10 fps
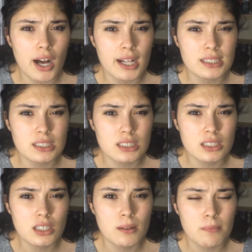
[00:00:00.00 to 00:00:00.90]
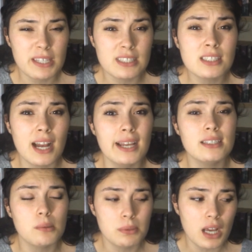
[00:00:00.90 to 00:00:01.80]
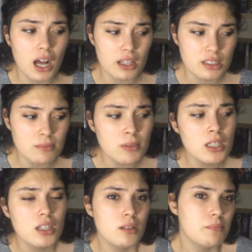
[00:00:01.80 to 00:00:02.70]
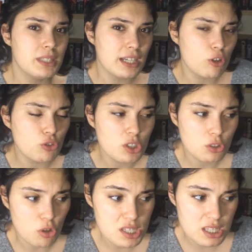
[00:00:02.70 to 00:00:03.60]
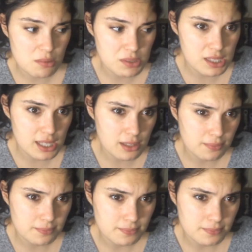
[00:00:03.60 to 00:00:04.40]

6, 7 tane kitabını aldım. Bir dakika onları da göstereyim size.